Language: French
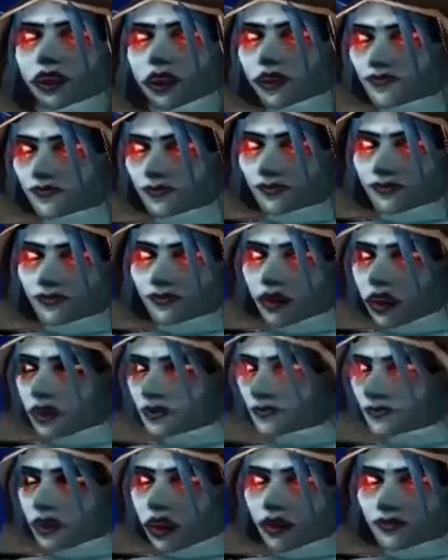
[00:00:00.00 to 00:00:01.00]
eu l'occasion de
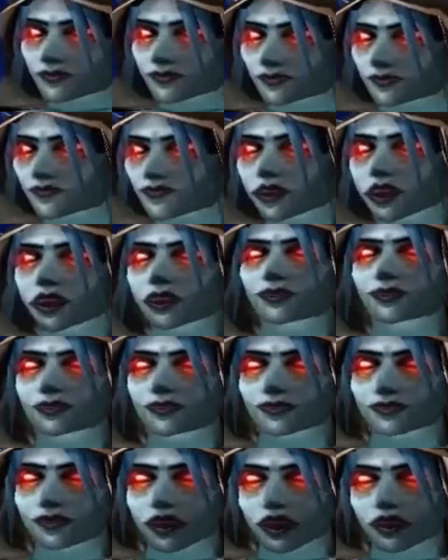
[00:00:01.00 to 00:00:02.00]
me servir.
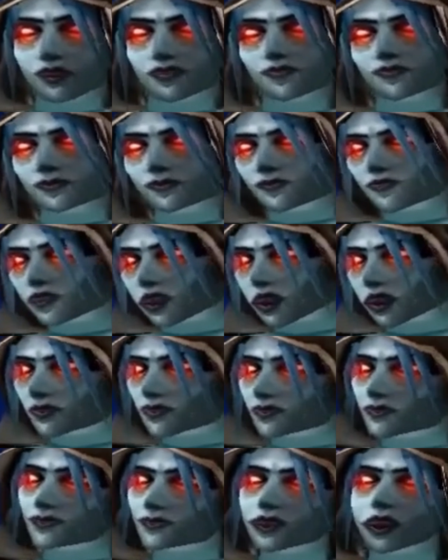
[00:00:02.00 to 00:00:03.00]

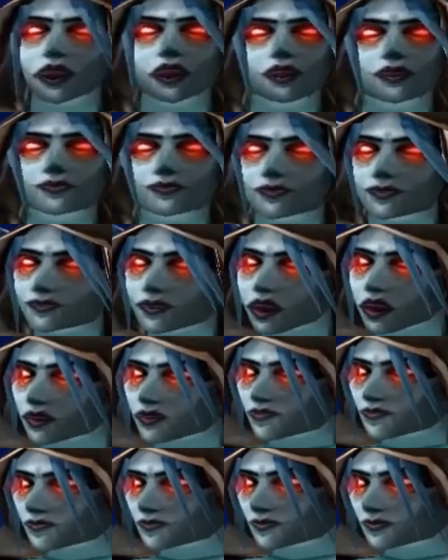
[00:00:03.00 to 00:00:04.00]
Hmm.
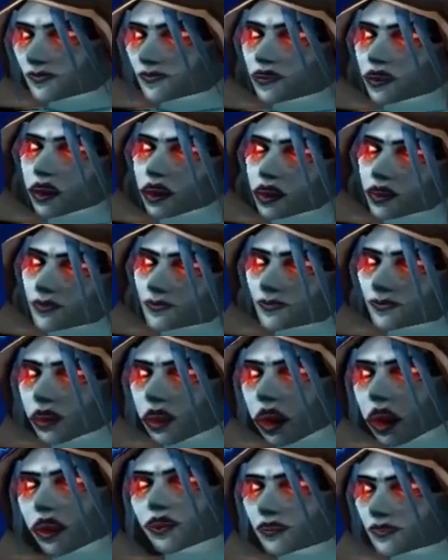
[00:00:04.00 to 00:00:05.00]
Ma propre
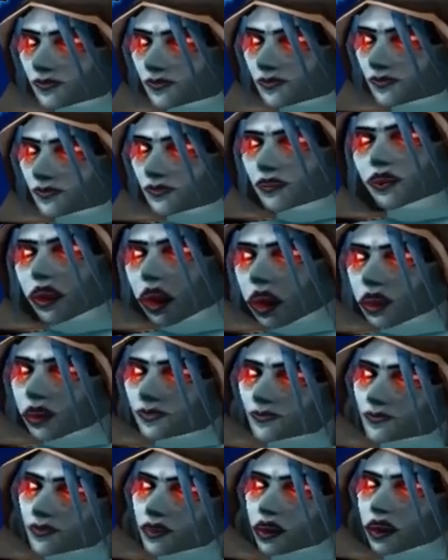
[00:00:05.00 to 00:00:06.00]
bande d'assassins.
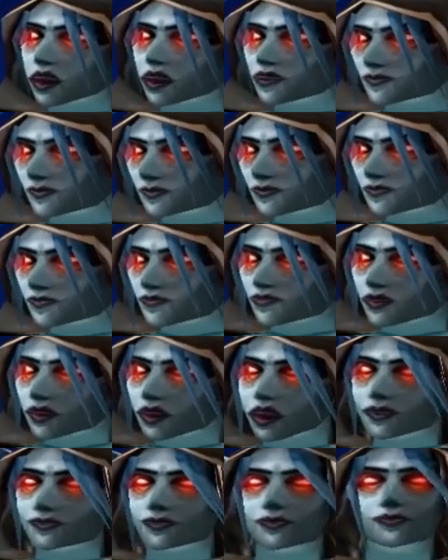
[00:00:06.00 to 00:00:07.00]

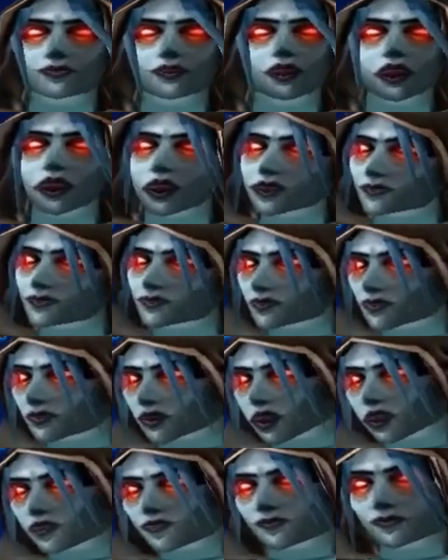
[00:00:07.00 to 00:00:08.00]
Surprenant.
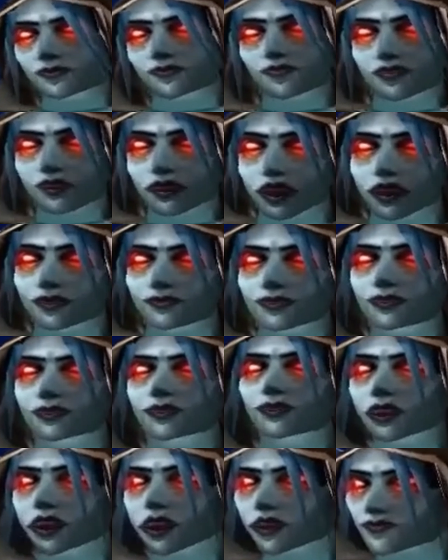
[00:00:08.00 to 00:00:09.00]
Beau
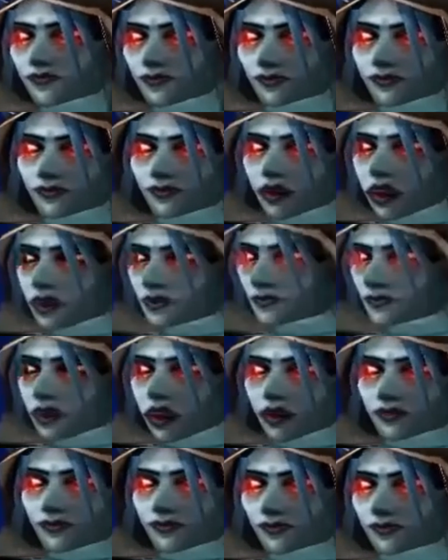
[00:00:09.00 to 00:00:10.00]
travail, Varimatras.
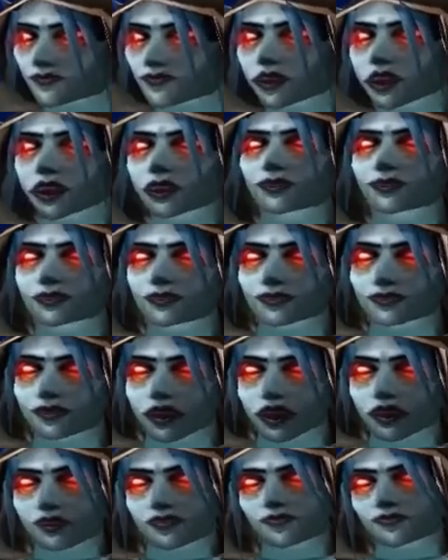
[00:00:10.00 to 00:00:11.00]
Vous nous avez
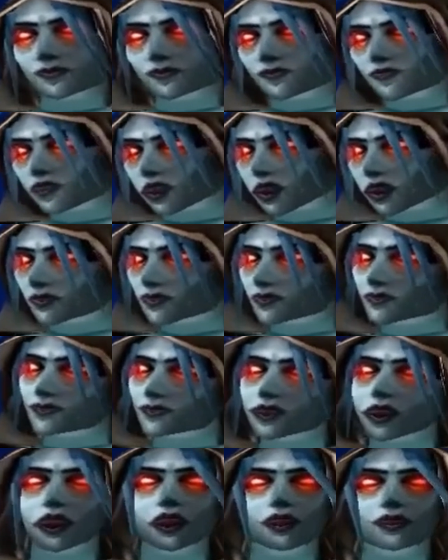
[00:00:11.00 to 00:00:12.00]
menés
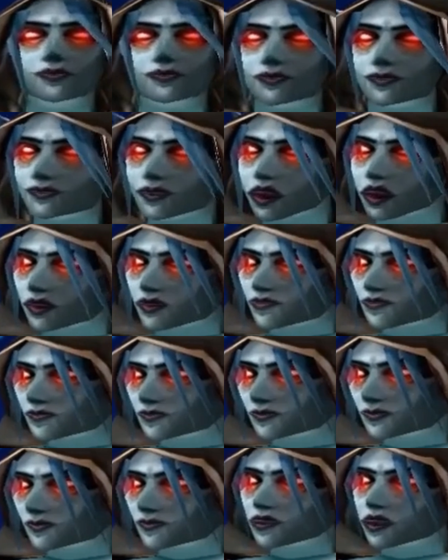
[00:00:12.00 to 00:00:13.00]
directement au repère de
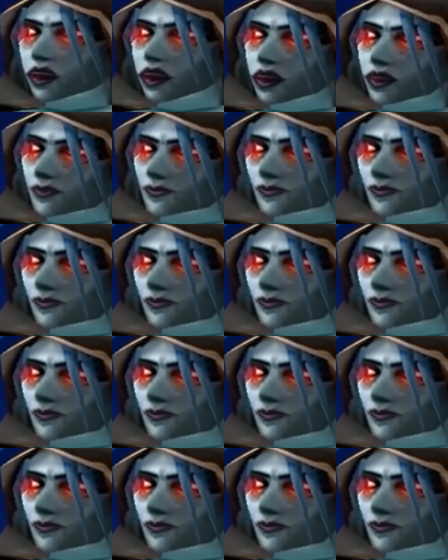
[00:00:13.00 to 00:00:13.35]
Déteroc.